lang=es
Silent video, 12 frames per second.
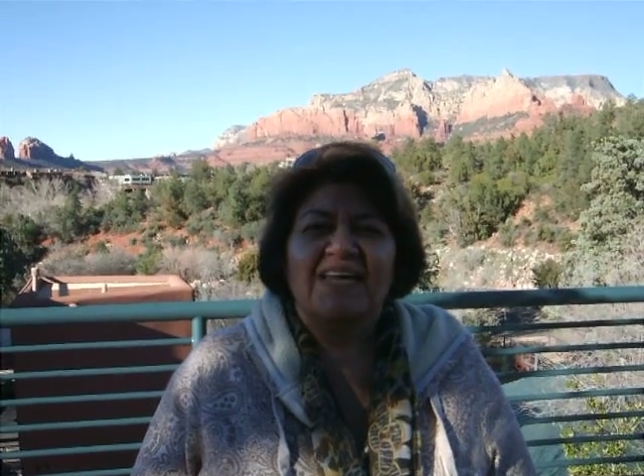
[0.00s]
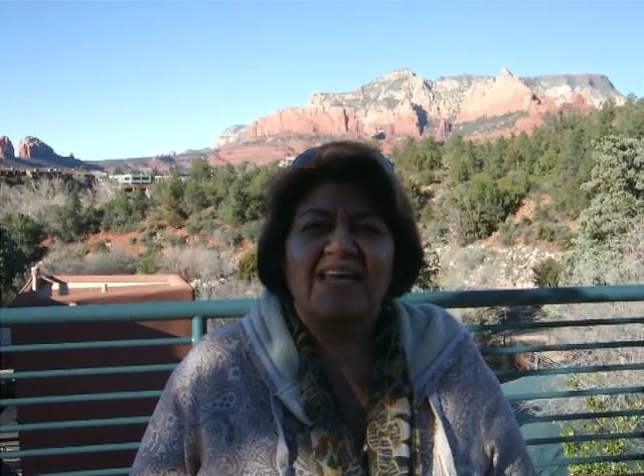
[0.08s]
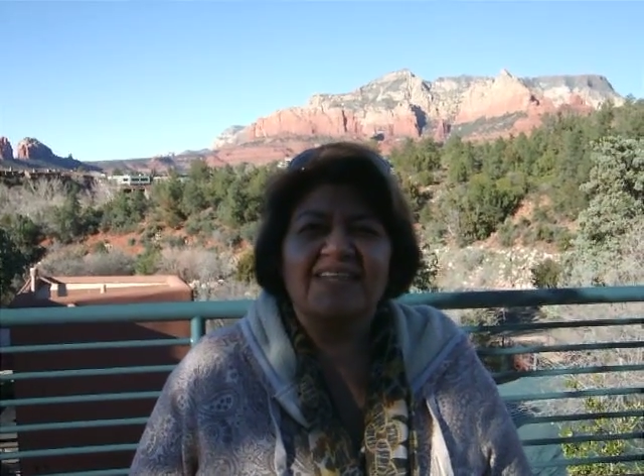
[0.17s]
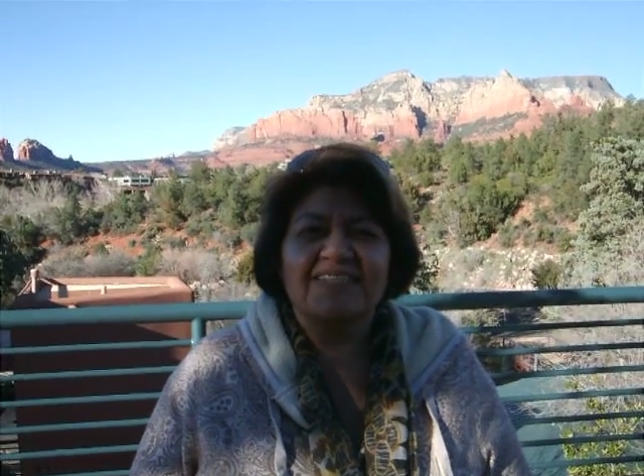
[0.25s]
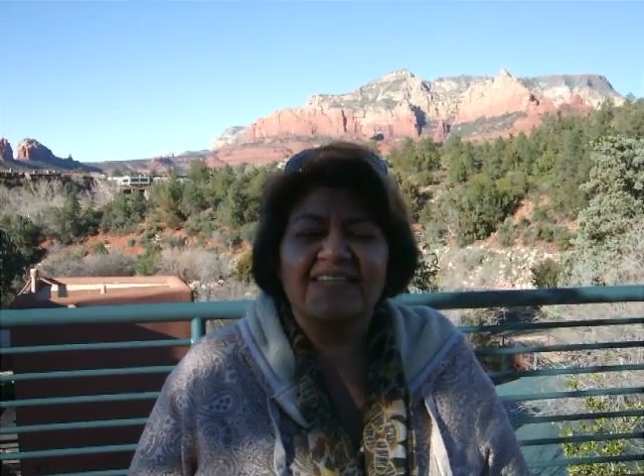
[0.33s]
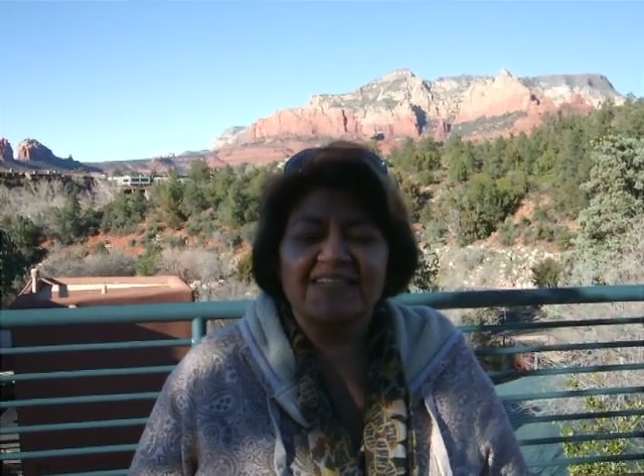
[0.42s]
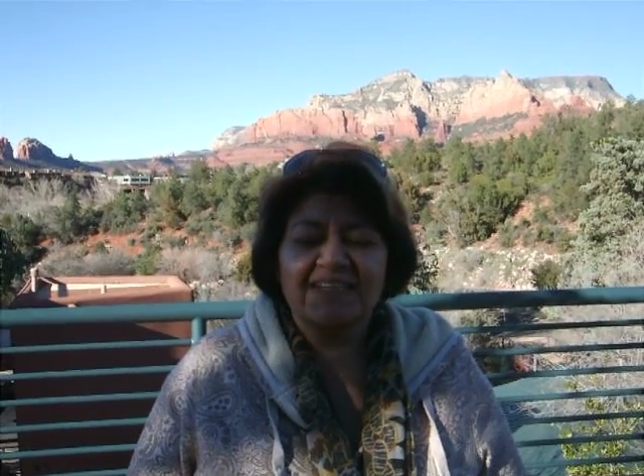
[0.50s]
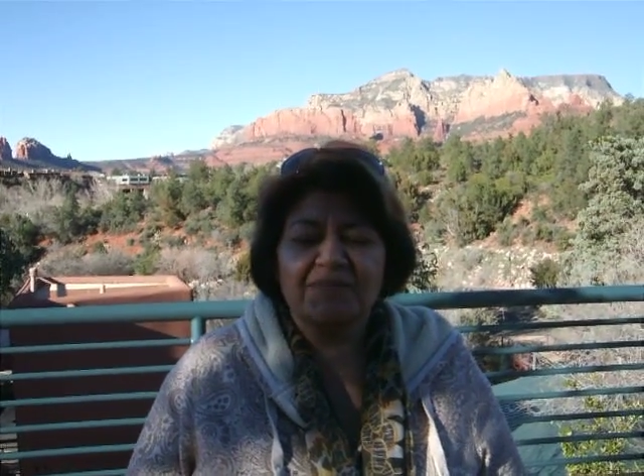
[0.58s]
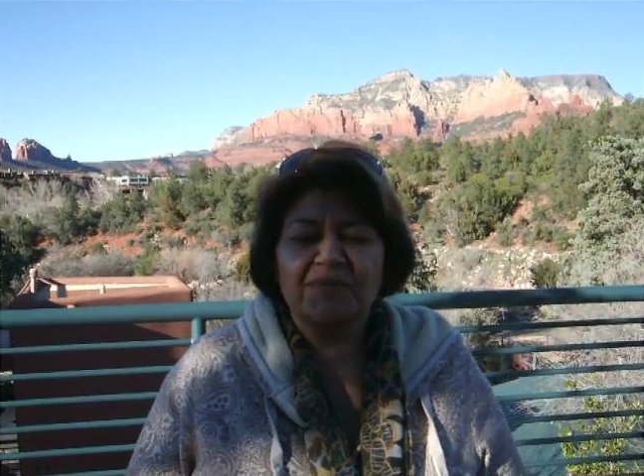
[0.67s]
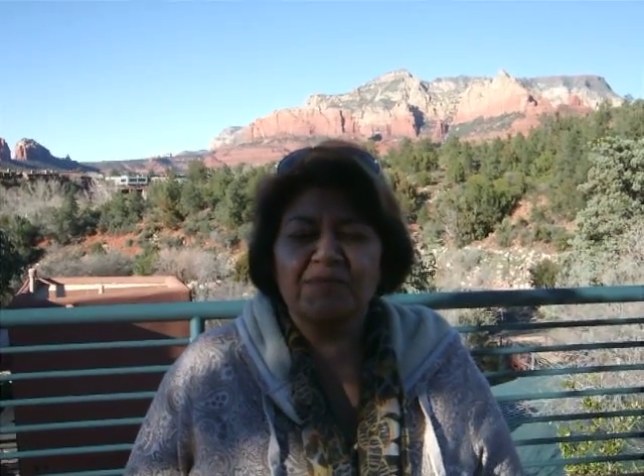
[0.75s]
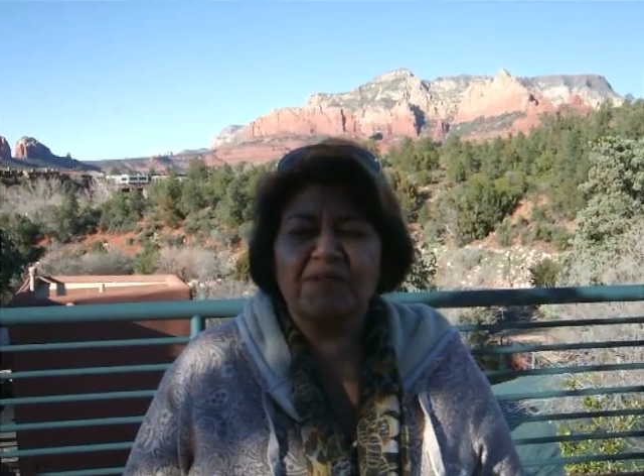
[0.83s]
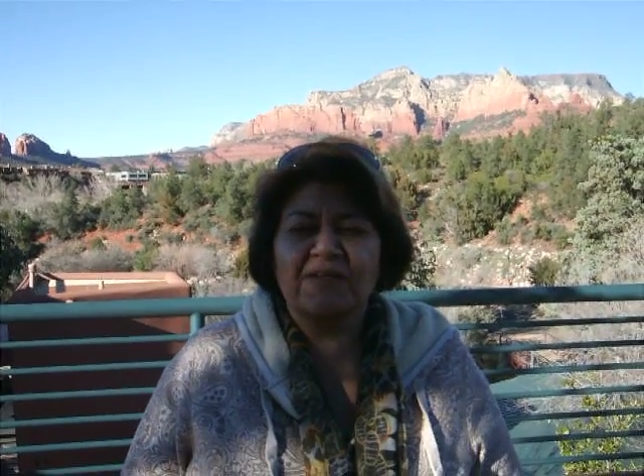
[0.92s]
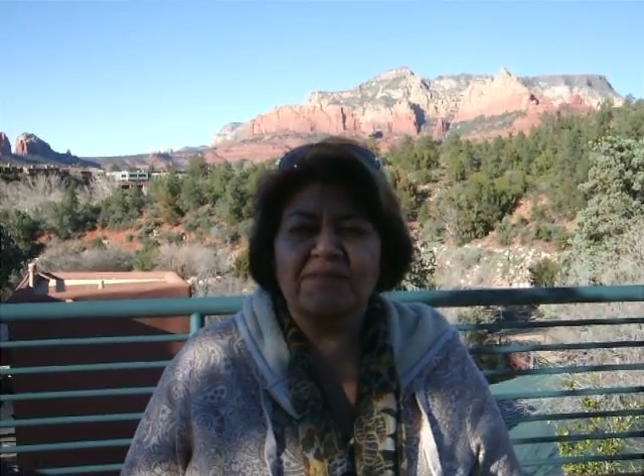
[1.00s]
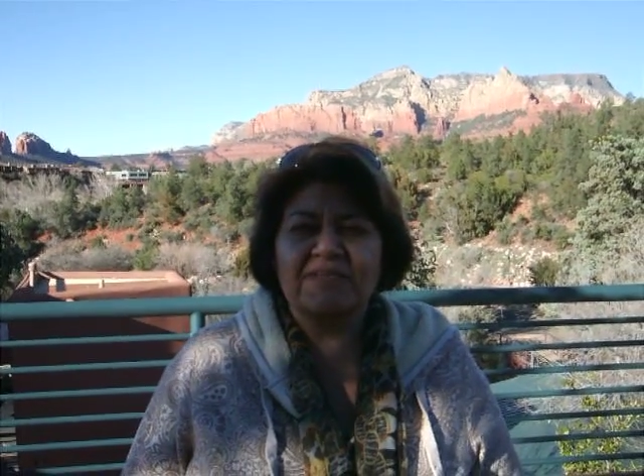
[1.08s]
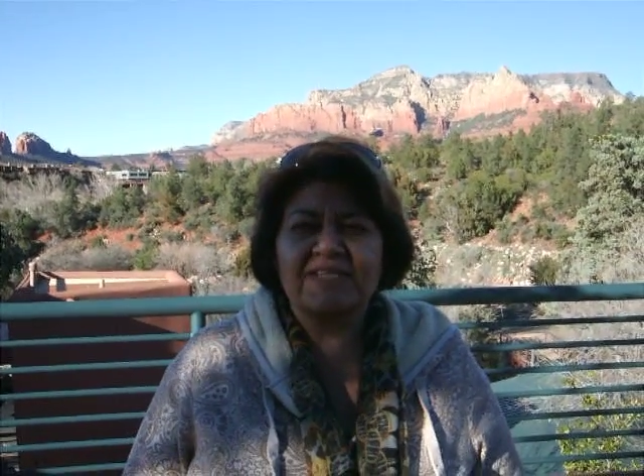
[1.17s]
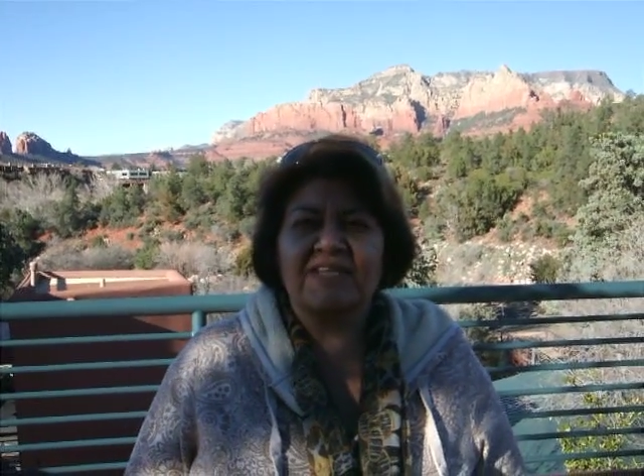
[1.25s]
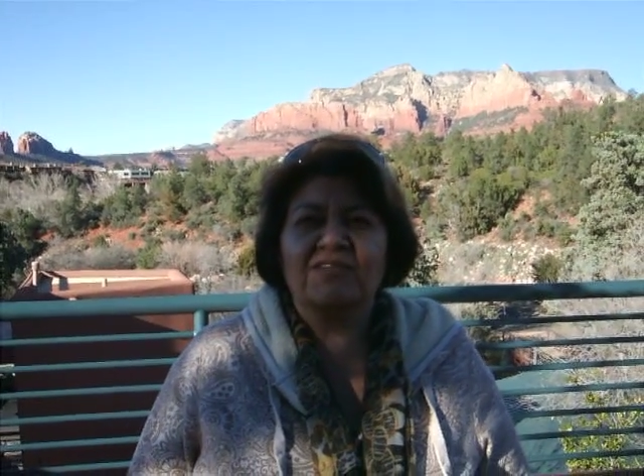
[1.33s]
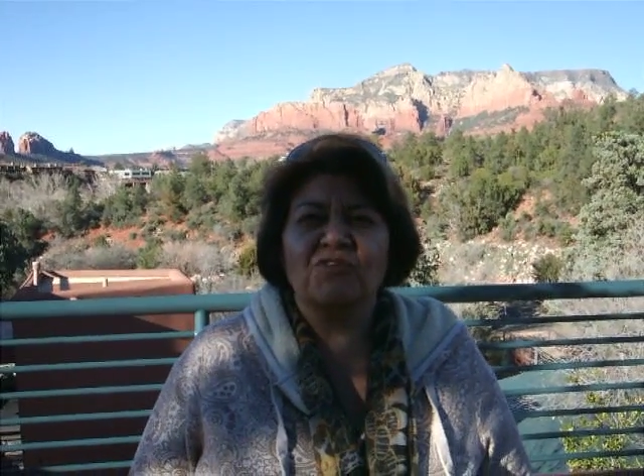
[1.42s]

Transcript: Esta es la primera vez que